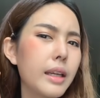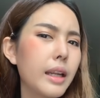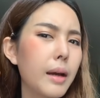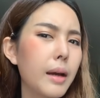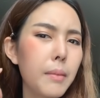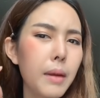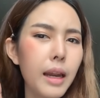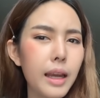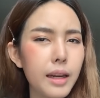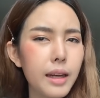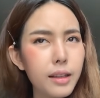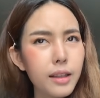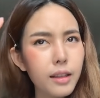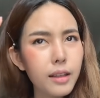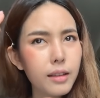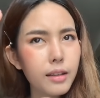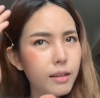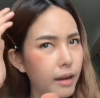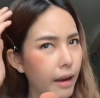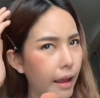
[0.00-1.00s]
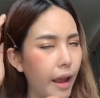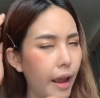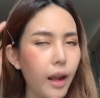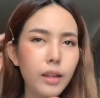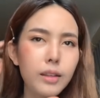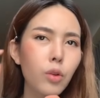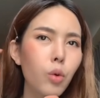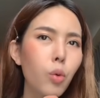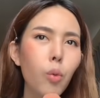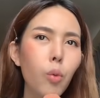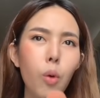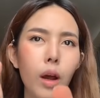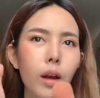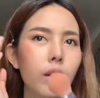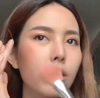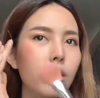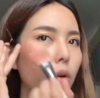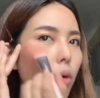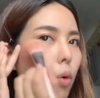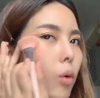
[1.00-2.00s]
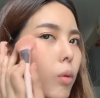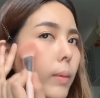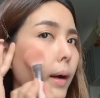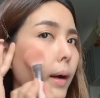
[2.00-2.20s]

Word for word: ทำอะไรนะแต่แดงทุกวันเลยงง